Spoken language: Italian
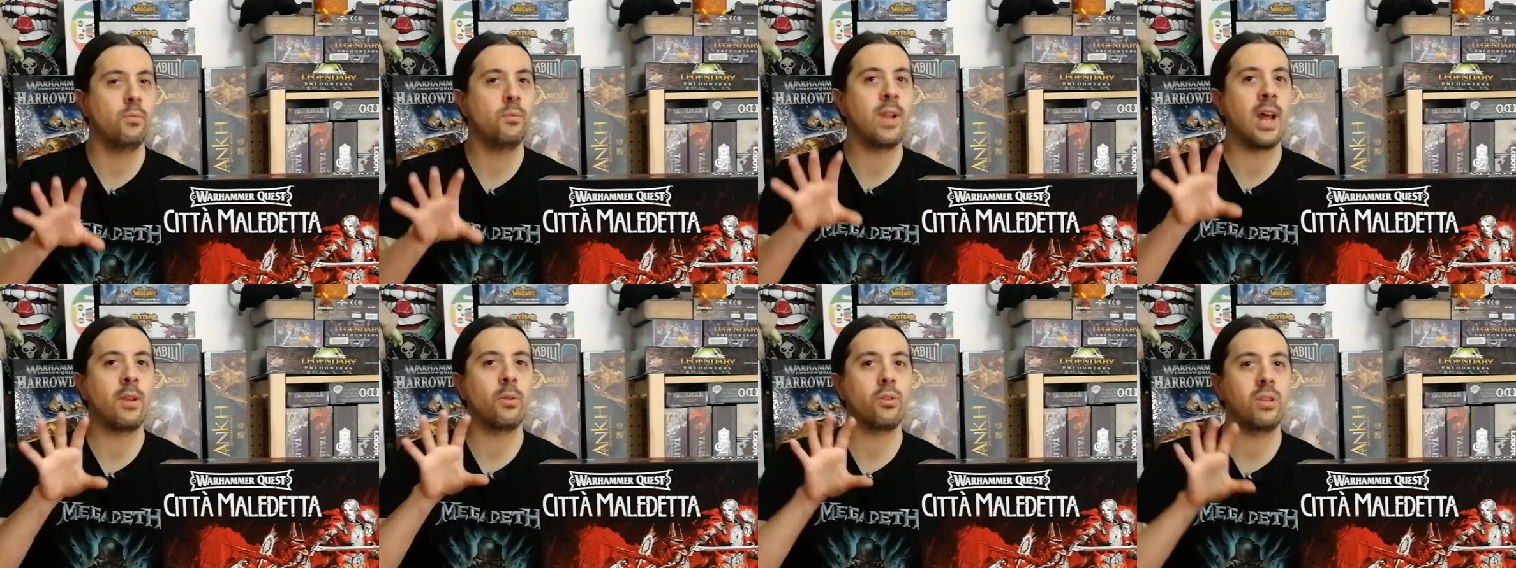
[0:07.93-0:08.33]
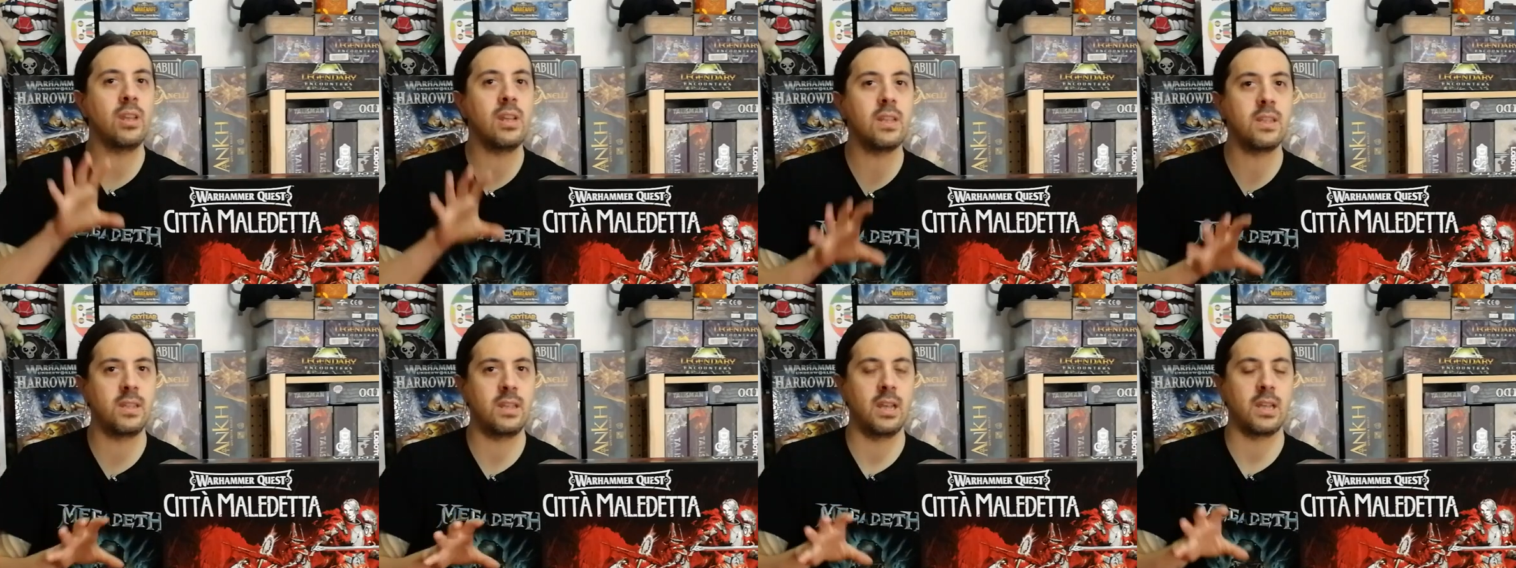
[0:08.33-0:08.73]
una
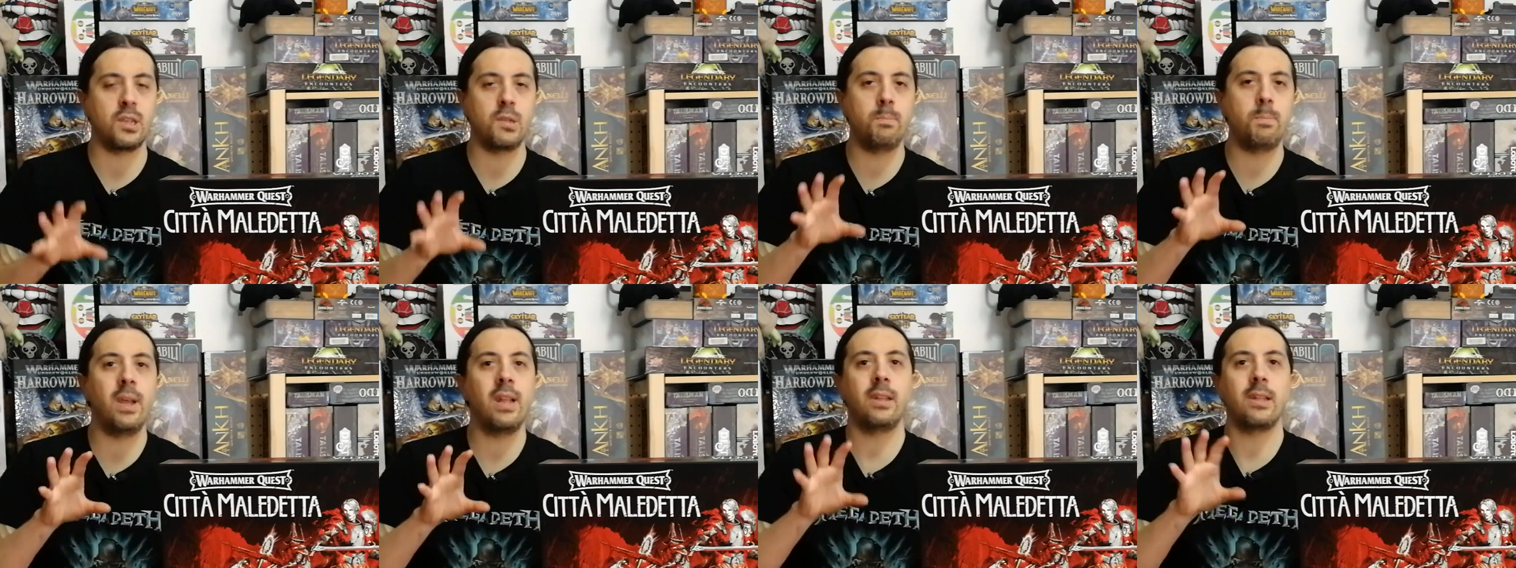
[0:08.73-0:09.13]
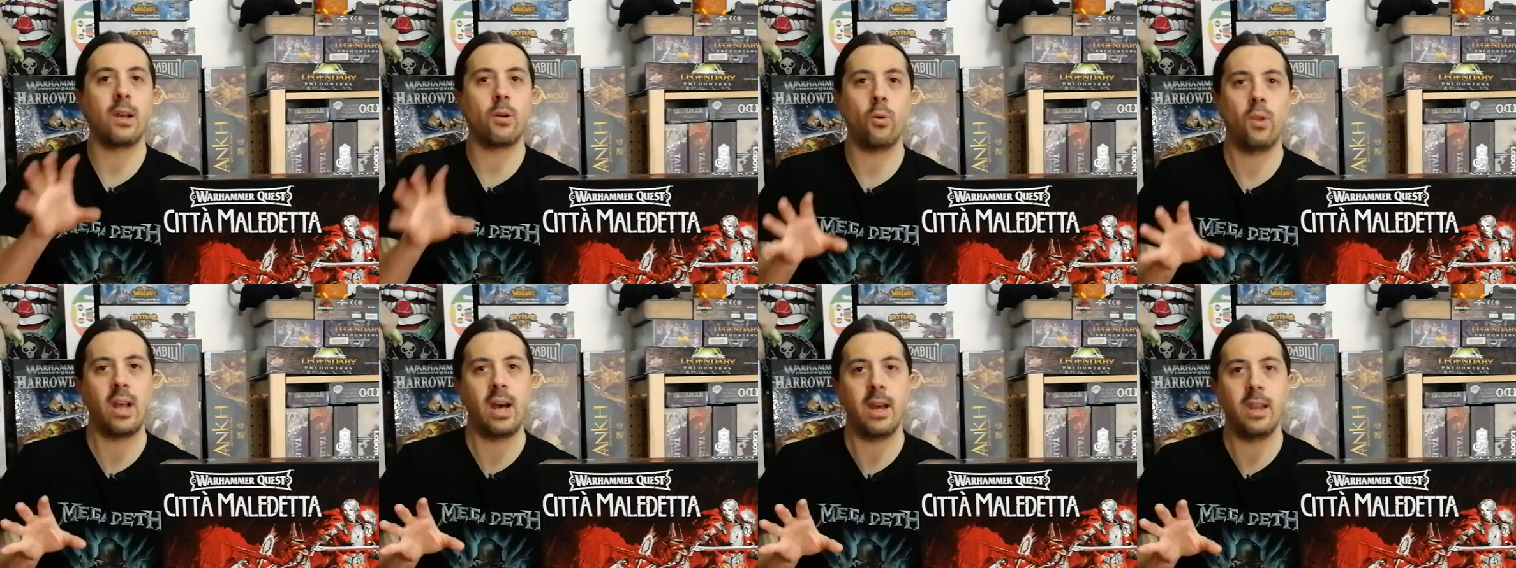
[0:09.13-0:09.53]
notizia
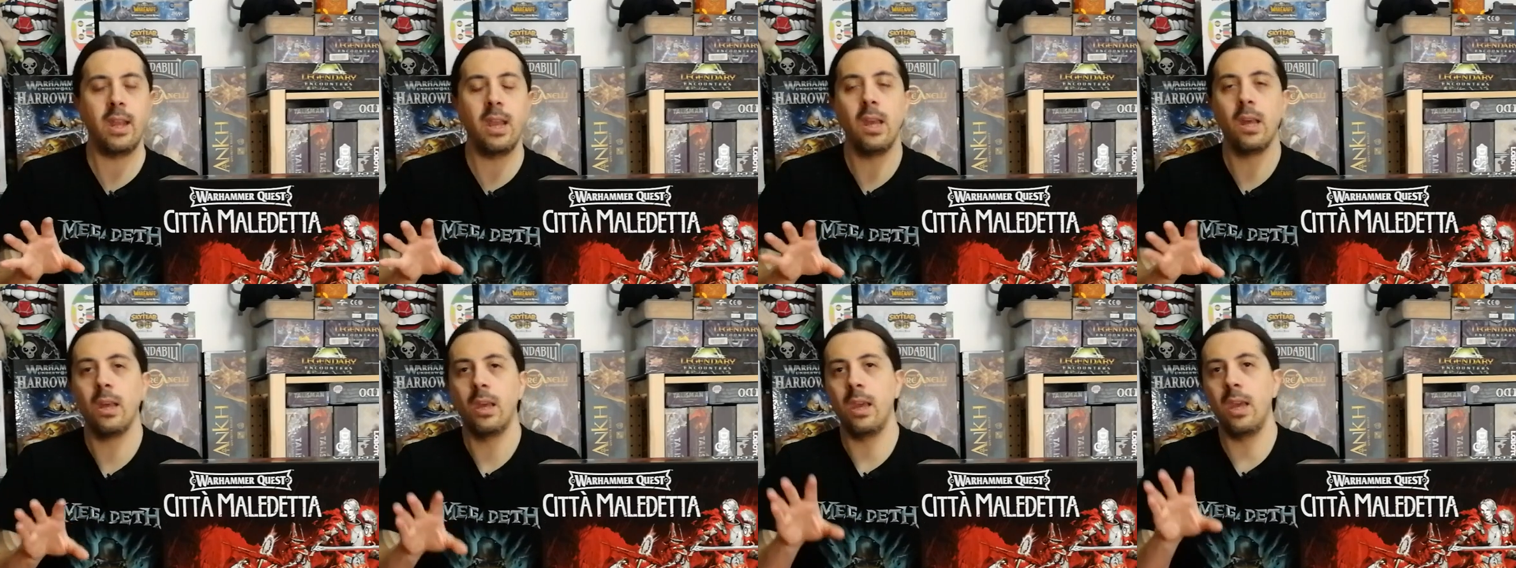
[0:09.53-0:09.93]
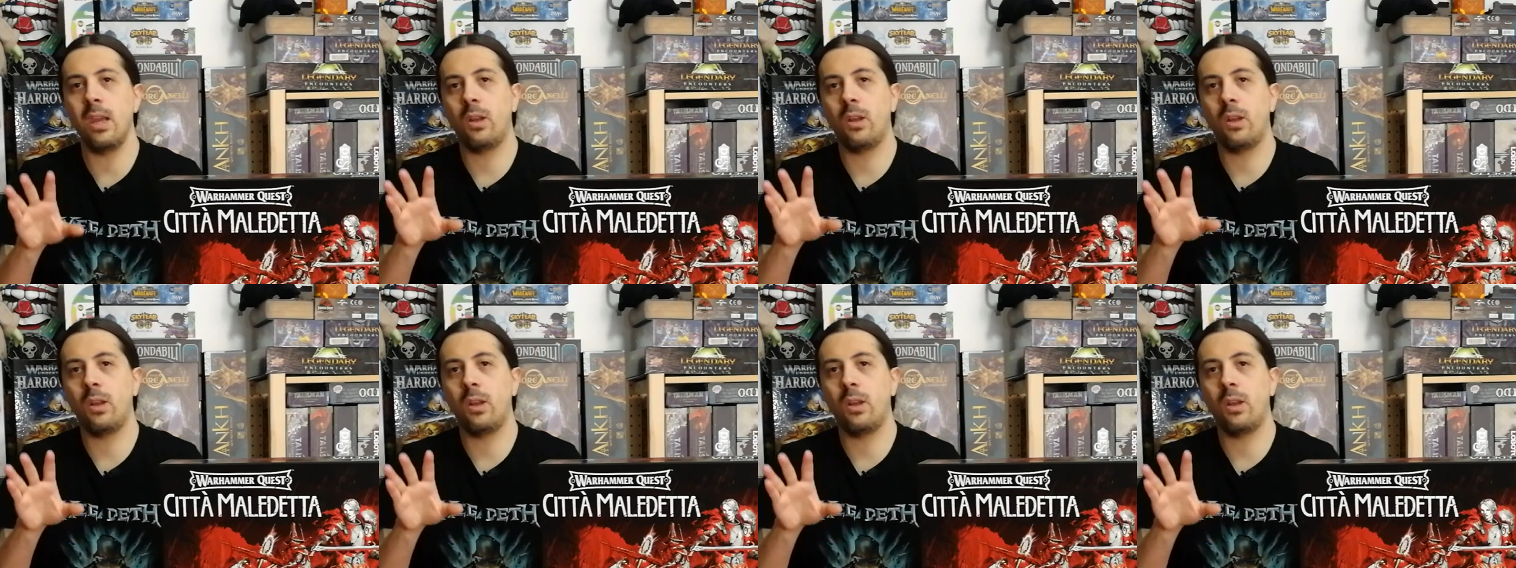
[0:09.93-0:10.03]
spettacolare